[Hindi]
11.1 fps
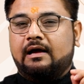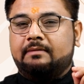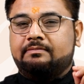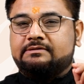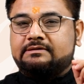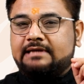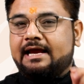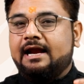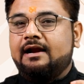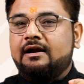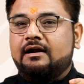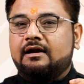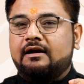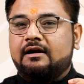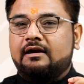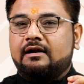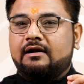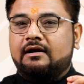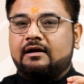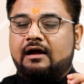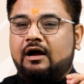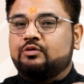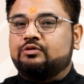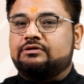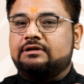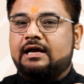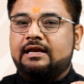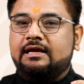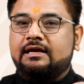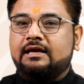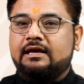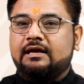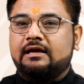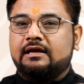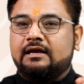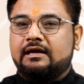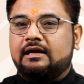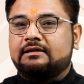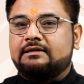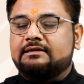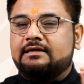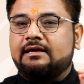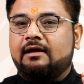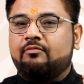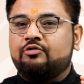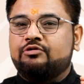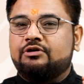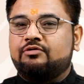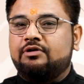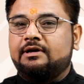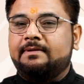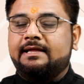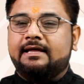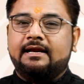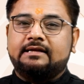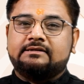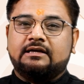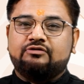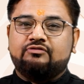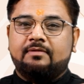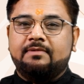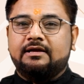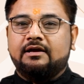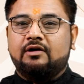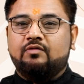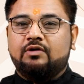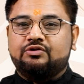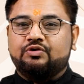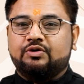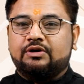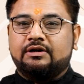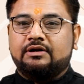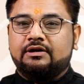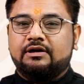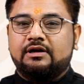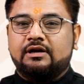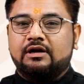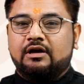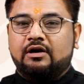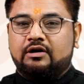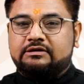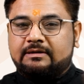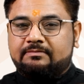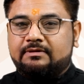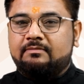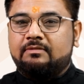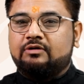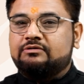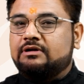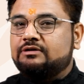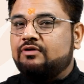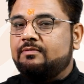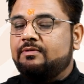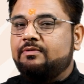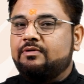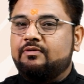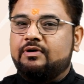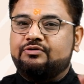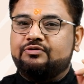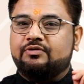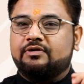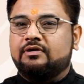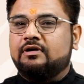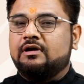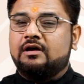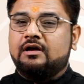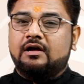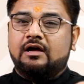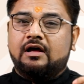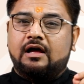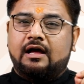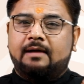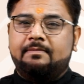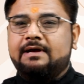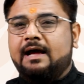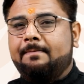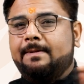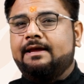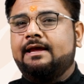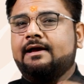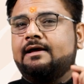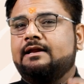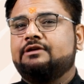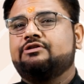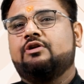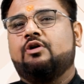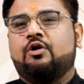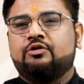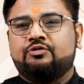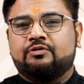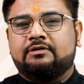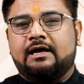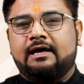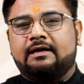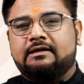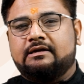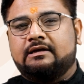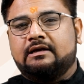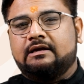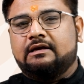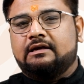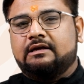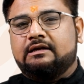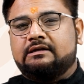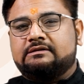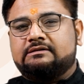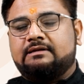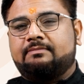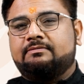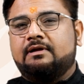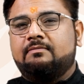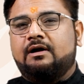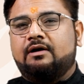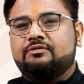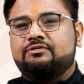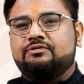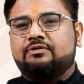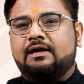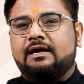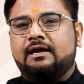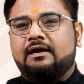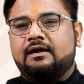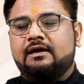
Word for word: अब सेकंड हाउस यानी कि जैसा कि आप गोचर कुंडली में देख रहे हैं इसका स्वामी क्या हुआ शुक्र और सप्तम हाउस का स्वामी भी हुआ शुक्र अब यहां पर एक कनेक्शन और जुड़ता है सप्तम हाउस जो है